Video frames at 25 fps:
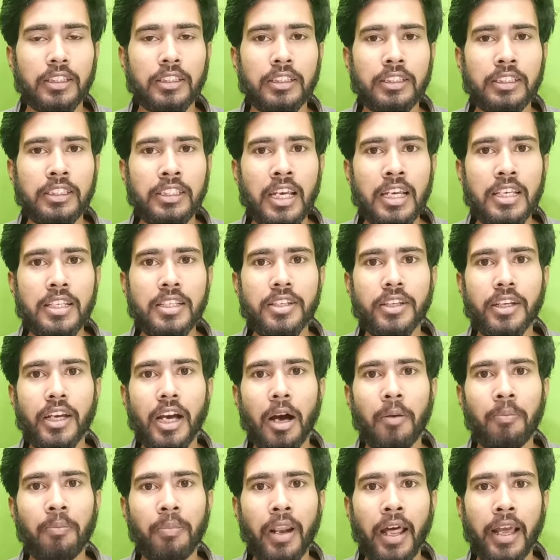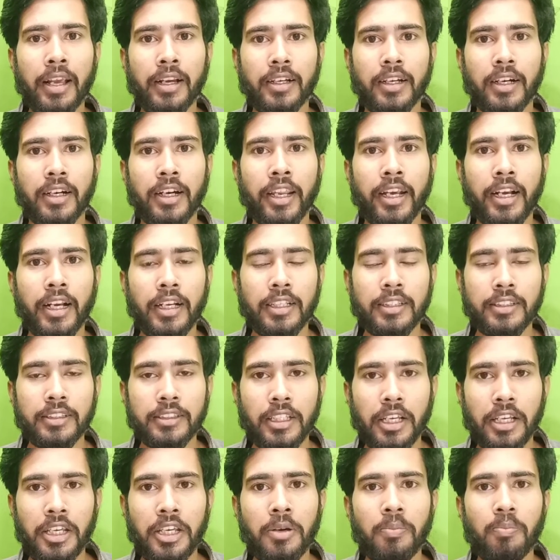जीएसटी अप्लाई करने का
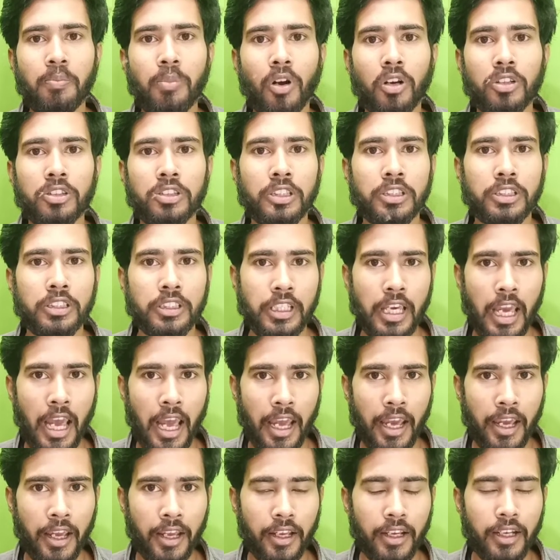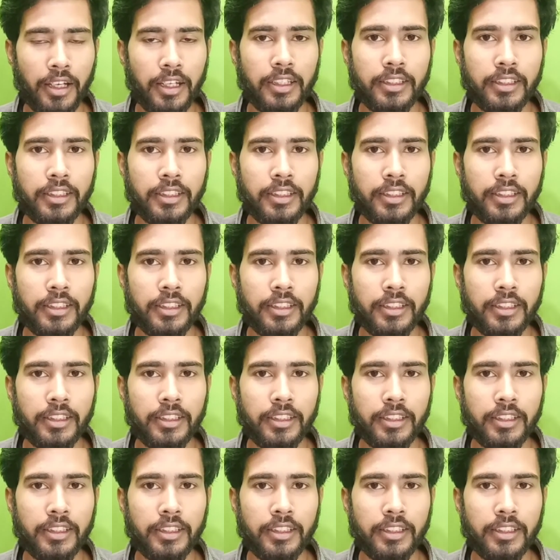सही प्रोसेस क्या है